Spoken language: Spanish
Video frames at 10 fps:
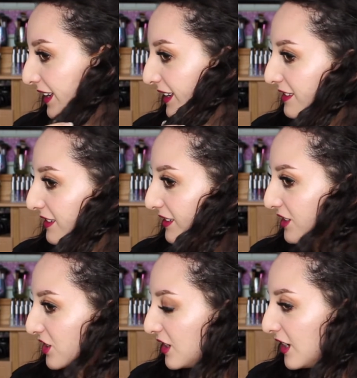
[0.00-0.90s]
es
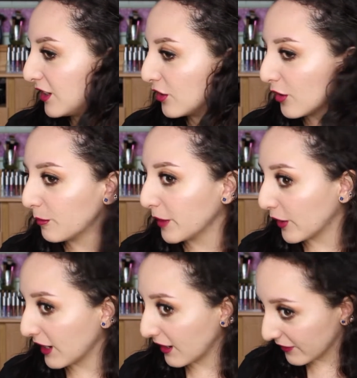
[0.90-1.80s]
chino,
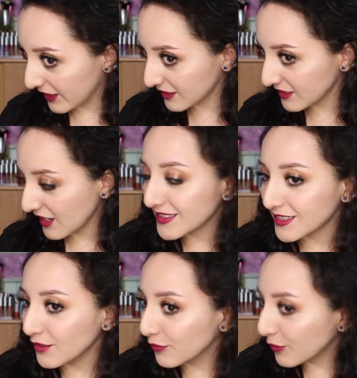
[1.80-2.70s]
pero a la vez
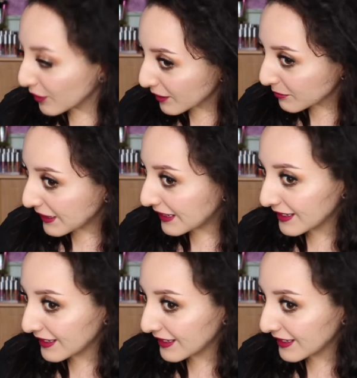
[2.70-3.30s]
sin forma,